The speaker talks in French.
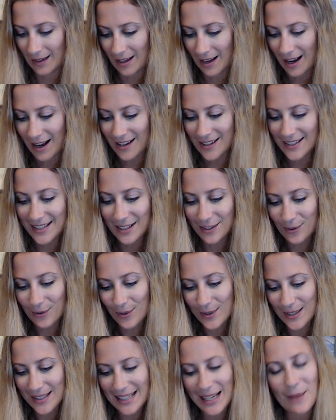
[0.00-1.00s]
Ah, c'est
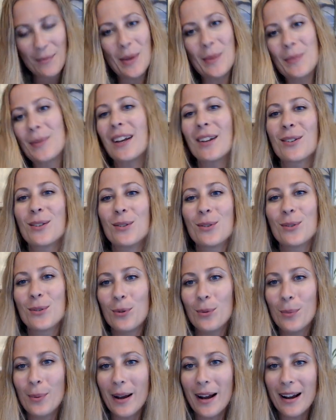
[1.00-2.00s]
drôle, c'est la même carte que le
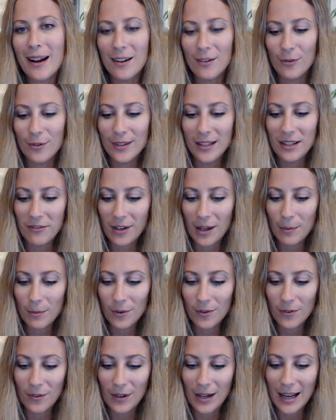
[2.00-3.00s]
groupe 1. On est
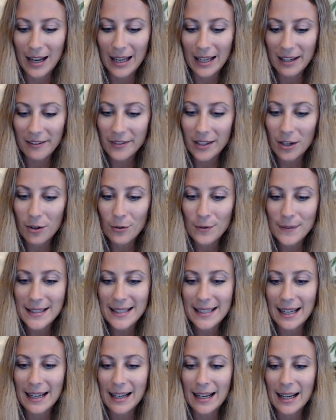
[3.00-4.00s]
vraiment dans la révérence
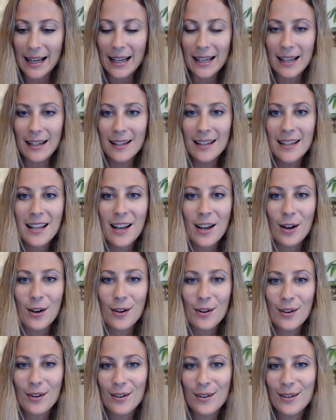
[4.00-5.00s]
sacrée. Hein.
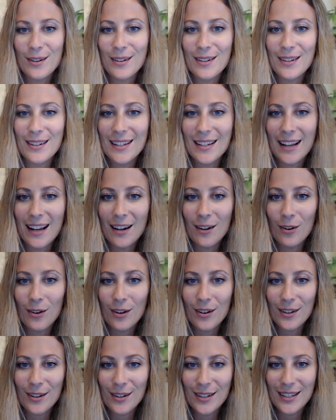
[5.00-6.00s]
Euh, alors,
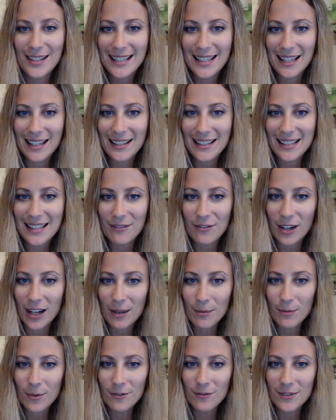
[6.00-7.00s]
euh, c'est
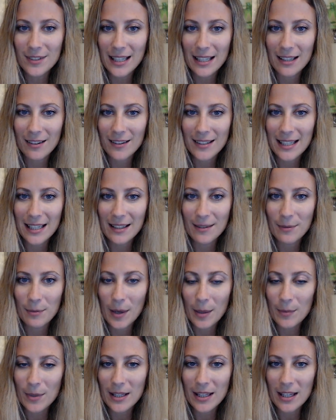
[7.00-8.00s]
vraiment, vous êtes dans cette
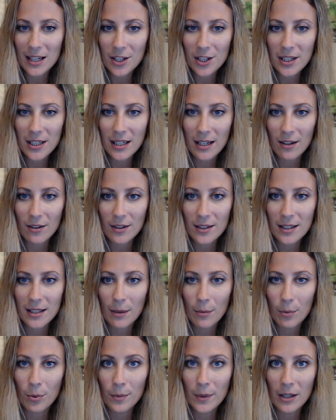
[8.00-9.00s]
même énergie. Alors, ça
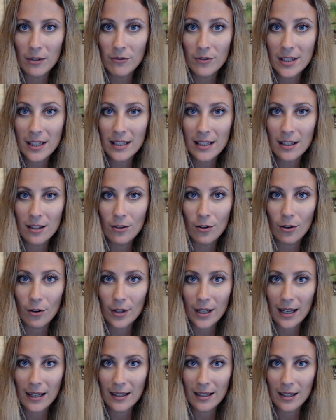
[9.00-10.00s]
peut peut-être vous aider de
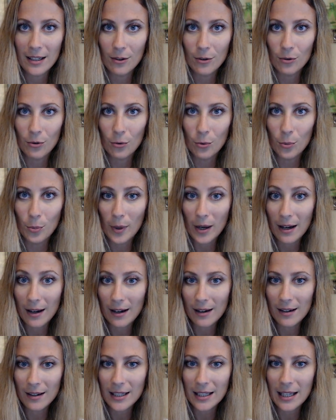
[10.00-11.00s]
regarder la groupe
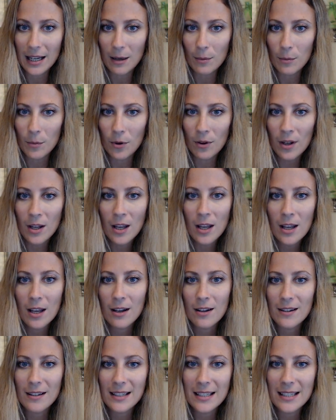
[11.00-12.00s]
1 également.
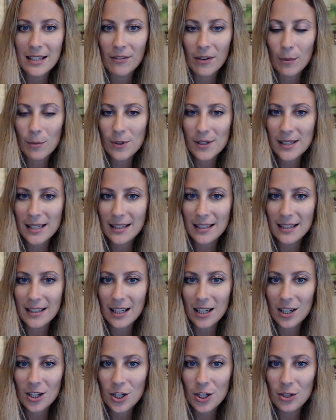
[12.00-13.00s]
Euh, c'est vraiment cette
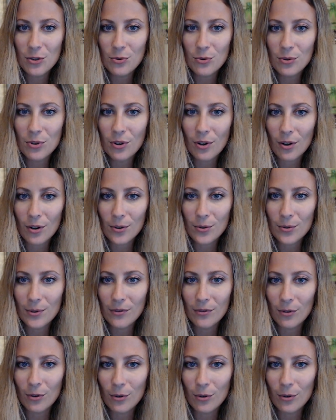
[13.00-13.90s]
énergie du cœur, suivre le